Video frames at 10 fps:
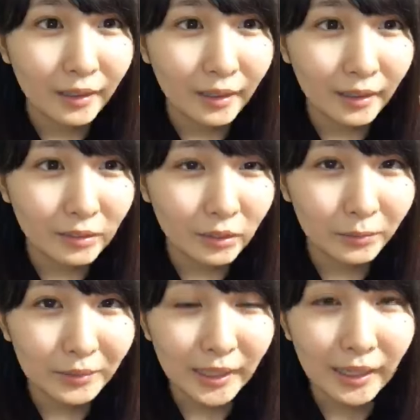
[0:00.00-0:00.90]
アユを
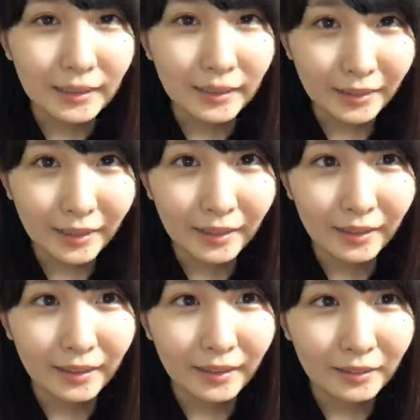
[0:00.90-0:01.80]
見たい方
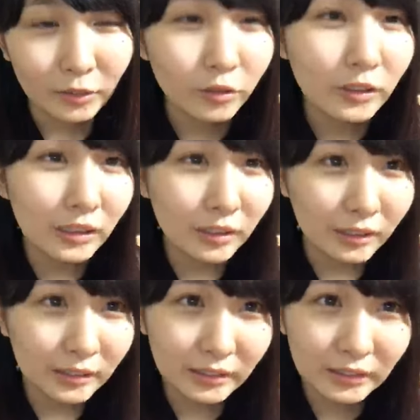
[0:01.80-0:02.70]
どこでやる
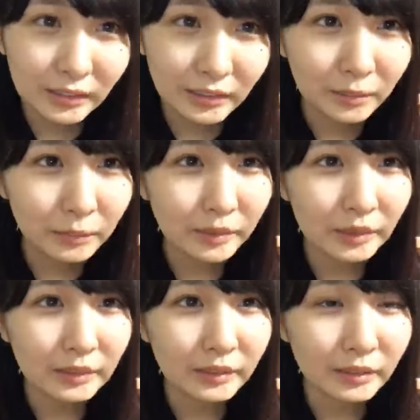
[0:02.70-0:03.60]
か全然決めて
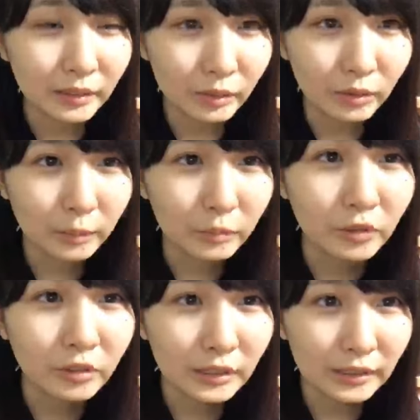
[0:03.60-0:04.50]
ないんですけどでも
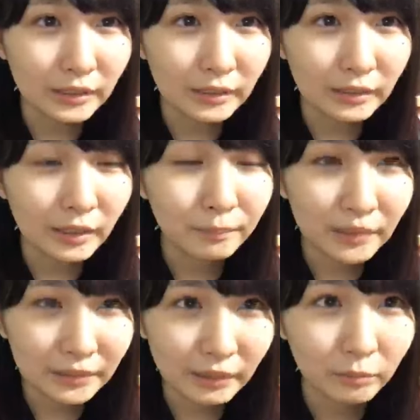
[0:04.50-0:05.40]
どこかで完
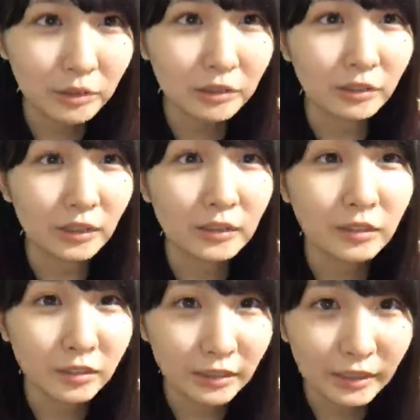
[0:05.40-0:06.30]
売したらもちろんやる
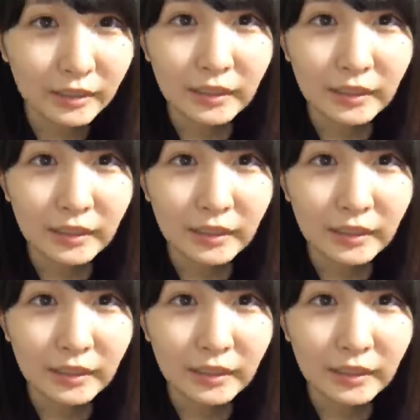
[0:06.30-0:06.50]
ので